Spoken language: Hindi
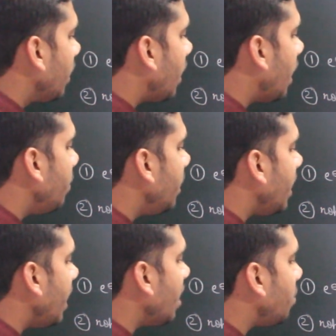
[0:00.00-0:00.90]
कार्बन
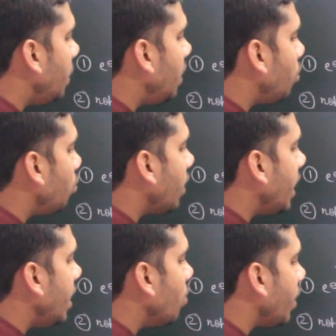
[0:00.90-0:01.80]
की sp2
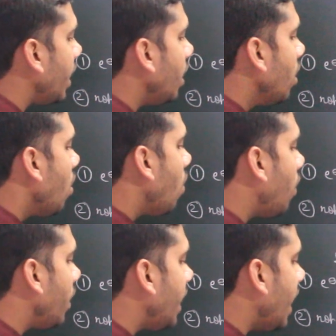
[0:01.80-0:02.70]
रही होगी
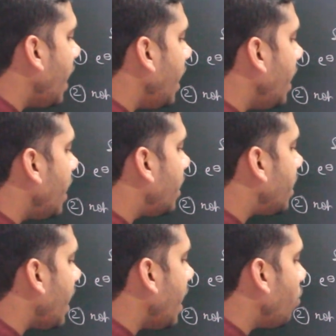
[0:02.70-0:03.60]
और यह एक
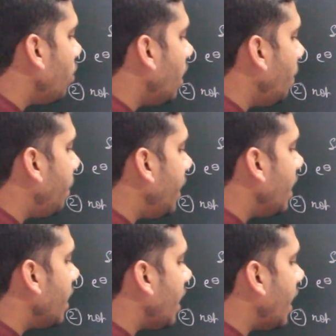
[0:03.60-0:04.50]
ट्राइगोनल
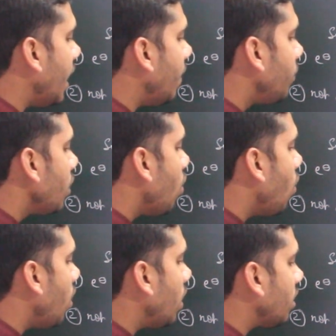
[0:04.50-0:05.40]
प्लेनर है
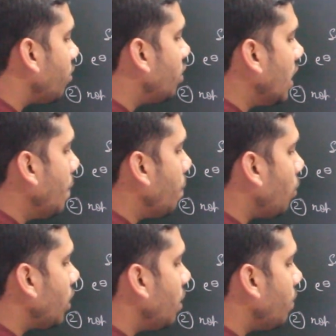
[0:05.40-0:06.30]
और सबसे
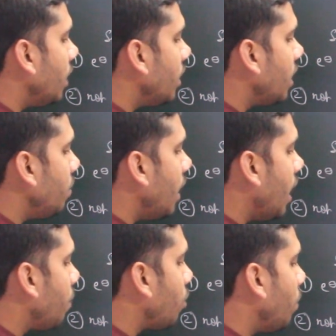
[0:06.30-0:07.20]
इंपॉर्टेंट बात अगर मैं
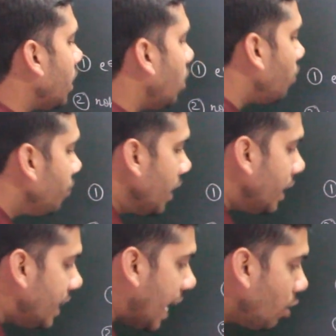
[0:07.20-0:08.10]
आपको बताऊं
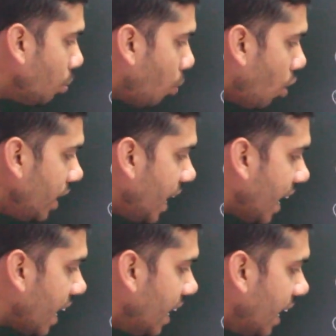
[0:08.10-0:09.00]
यह जो बॉन्ड
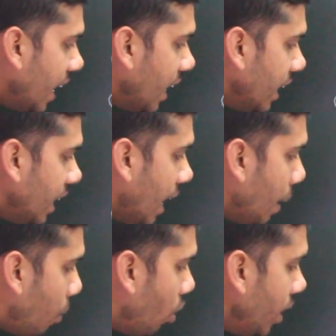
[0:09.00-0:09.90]
एंगल है
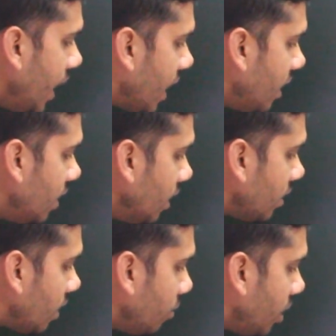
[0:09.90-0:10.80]
यह बॉन्ड एंगल
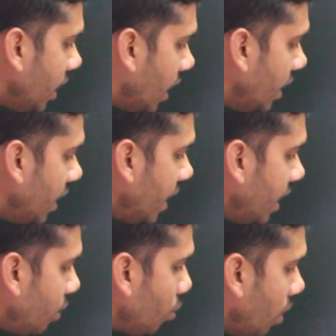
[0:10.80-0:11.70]
समथिंग
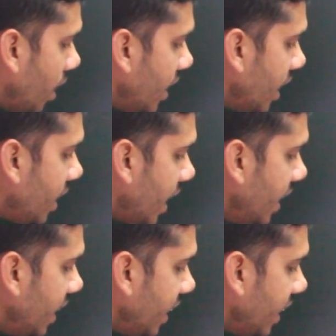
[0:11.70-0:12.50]
100 टू 110